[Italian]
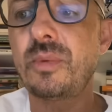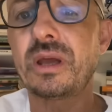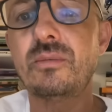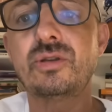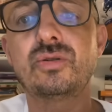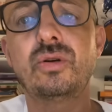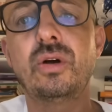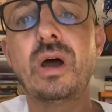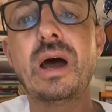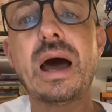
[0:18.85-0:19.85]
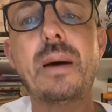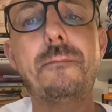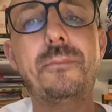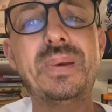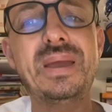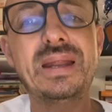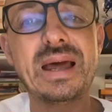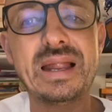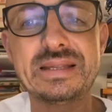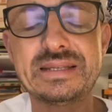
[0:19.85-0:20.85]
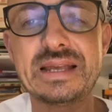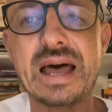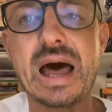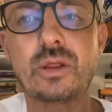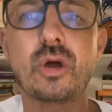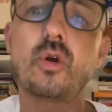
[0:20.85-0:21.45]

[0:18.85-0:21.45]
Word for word: perché mi sono appena alzato,